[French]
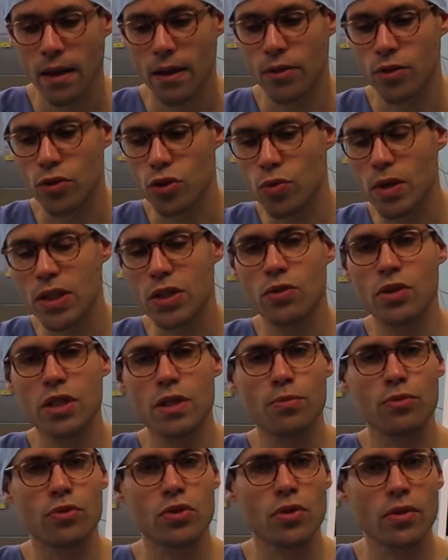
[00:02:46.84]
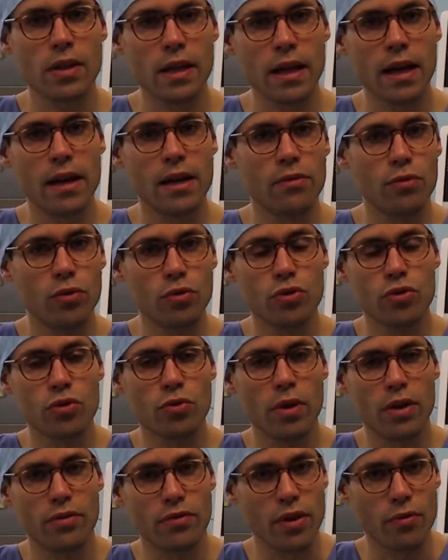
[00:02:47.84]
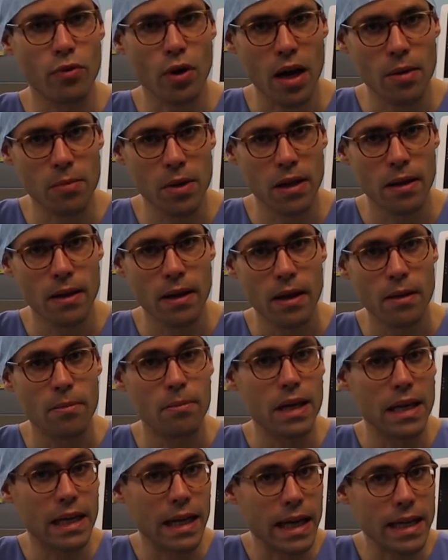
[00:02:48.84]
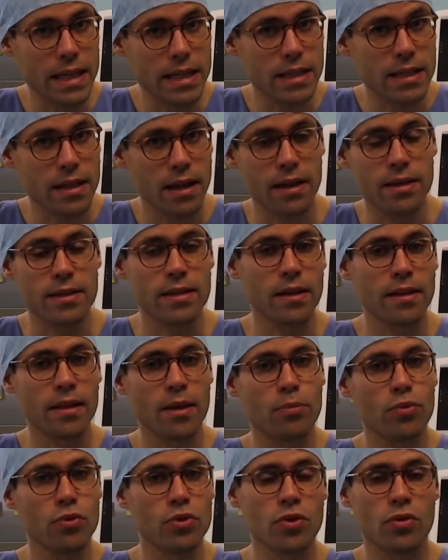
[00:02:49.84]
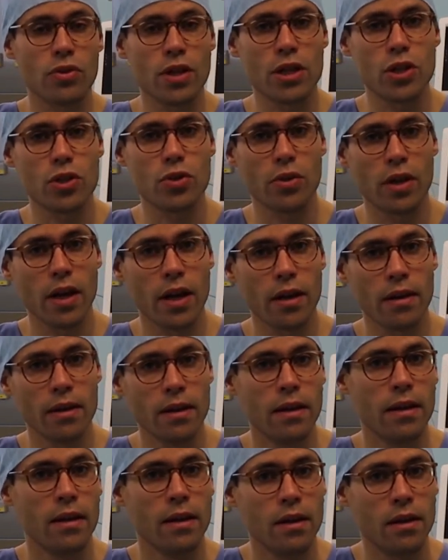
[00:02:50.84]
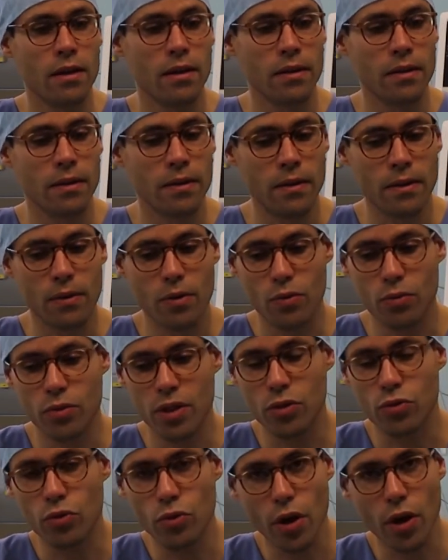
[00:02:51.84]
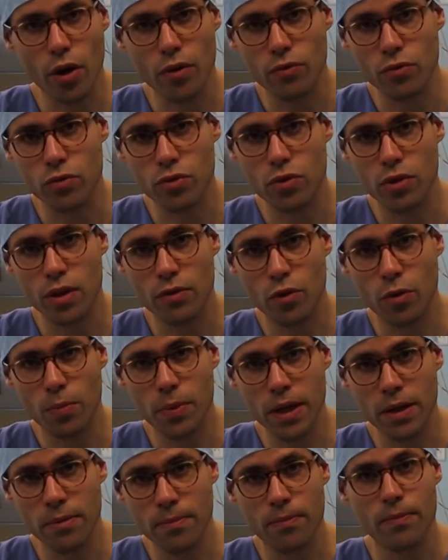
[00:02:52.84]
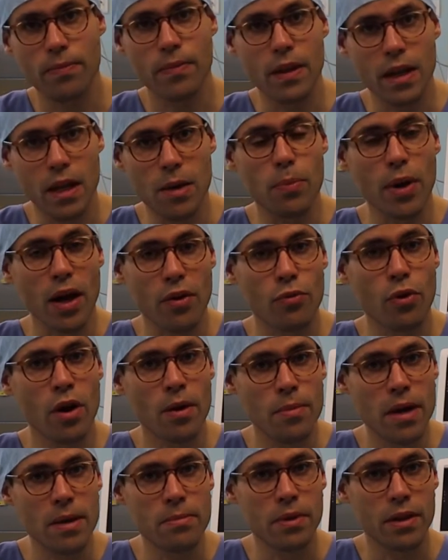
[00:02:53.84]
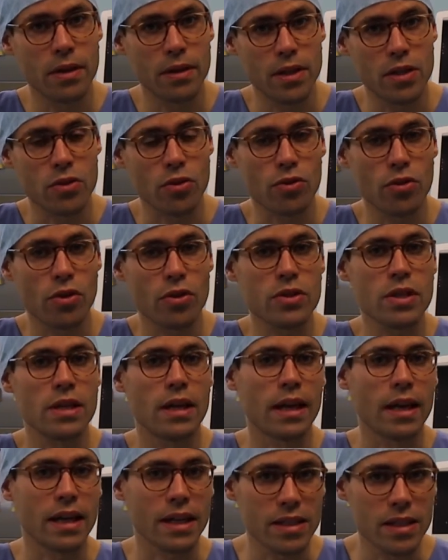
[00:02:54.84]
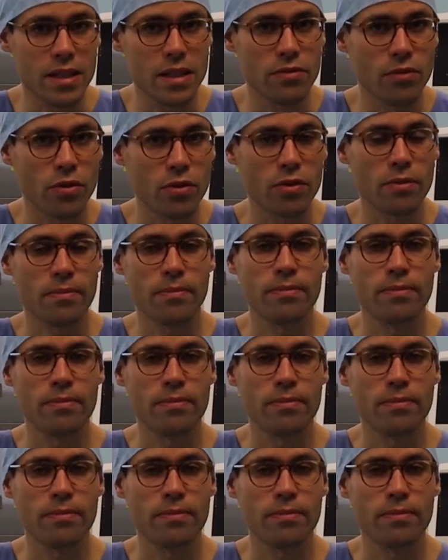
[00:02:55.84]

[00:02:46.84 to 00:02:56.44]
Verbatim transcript: Dans 70% des cas, l'évolution est favorable, mais il reste un certain pourcentage de cas où des douleurs vont se développer et parfois même des entorses récidivantes.